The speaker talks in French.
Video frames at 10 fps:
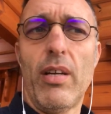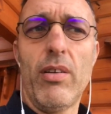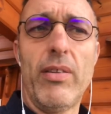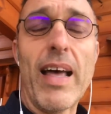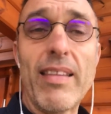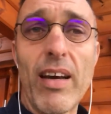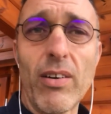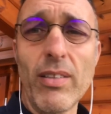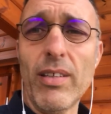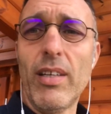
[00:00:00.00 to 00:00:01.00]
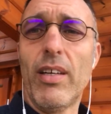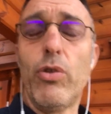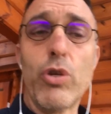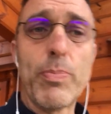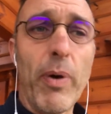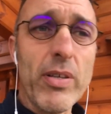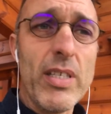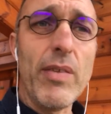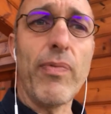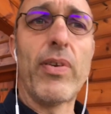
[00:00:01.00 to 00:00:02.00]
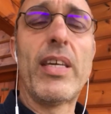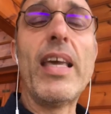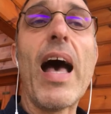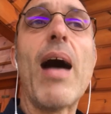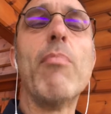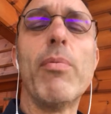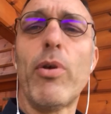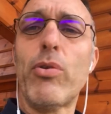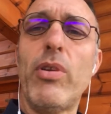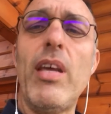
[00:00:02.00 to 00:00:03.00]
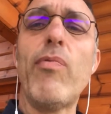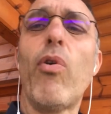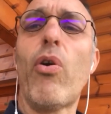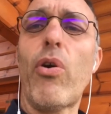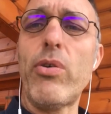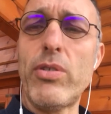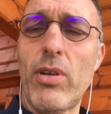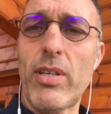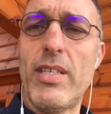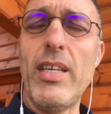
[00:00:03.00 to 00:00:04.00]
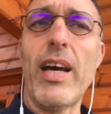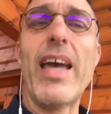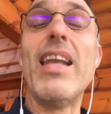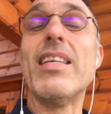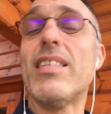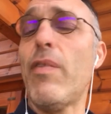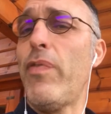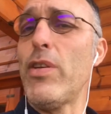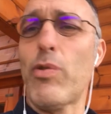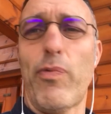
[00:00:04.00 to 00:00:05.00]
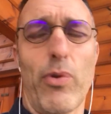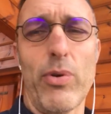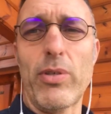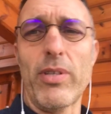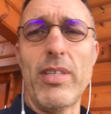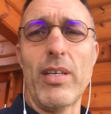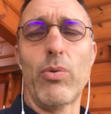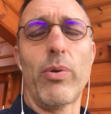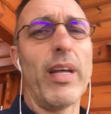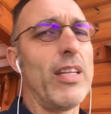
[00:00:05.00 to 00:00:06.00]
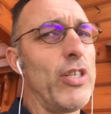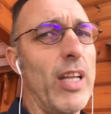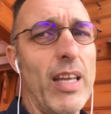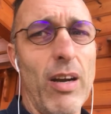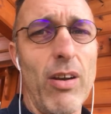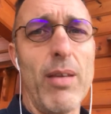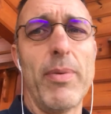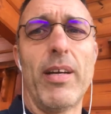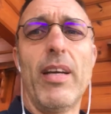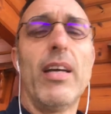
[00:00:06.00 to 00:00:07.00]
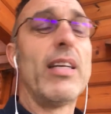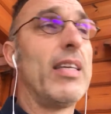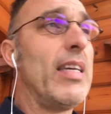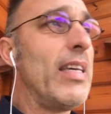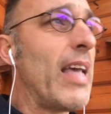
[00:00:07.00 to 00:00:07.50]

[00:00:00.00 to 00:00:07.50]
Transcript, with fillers: d'adhérents de sportifs qui, à un moment donné, vont ressortir et les effets se font ressentir. Nous, on a déjà des clubs qui, il